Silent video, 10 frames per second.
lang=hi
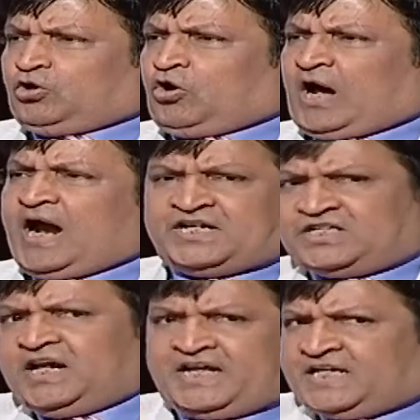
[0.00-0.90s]
की दौर
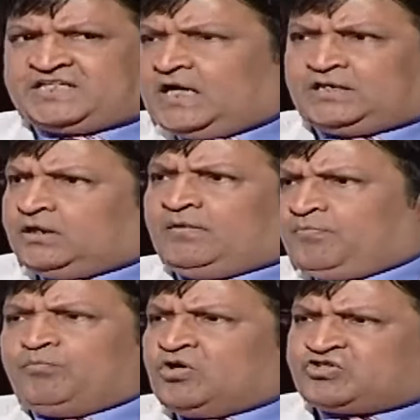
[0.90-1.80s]
आर्टिस्ट हर एक के साथ
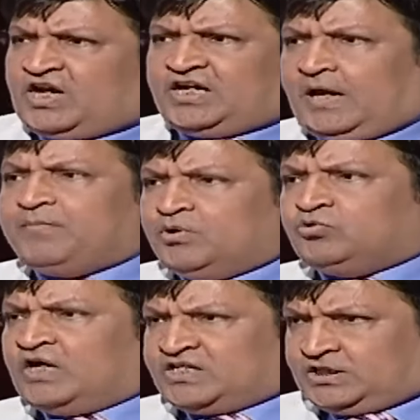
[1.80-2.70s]
बहुत सारा टाइम नहीं
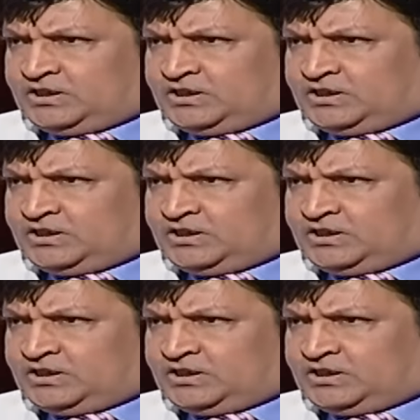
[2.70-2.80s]
गुजार